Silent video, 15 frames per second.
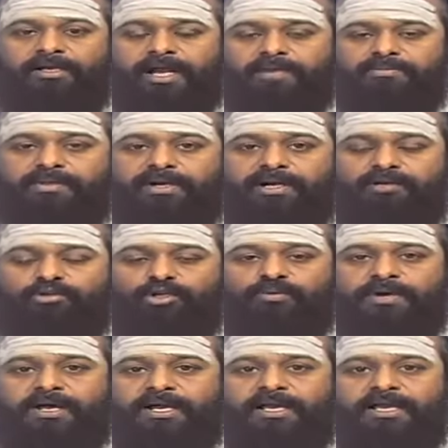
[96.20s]
நண்பர்கள்
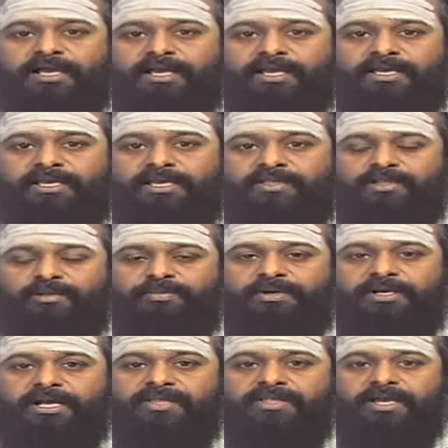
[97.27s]
மூலமாக
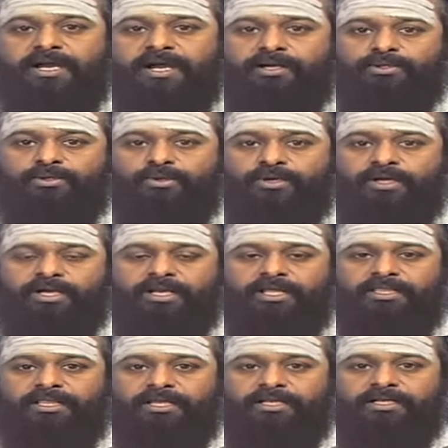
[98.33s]
எதிர்பாராத
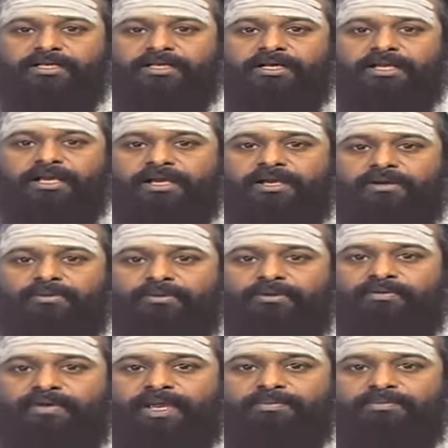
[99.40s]
அனுகூலங்களை தருகின்ற
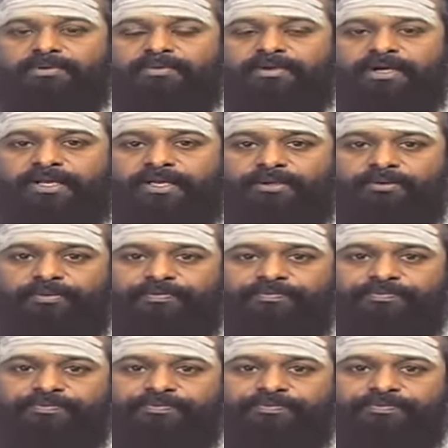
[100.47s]
ஒரு வாய்ப்பும் கிடைக்கும்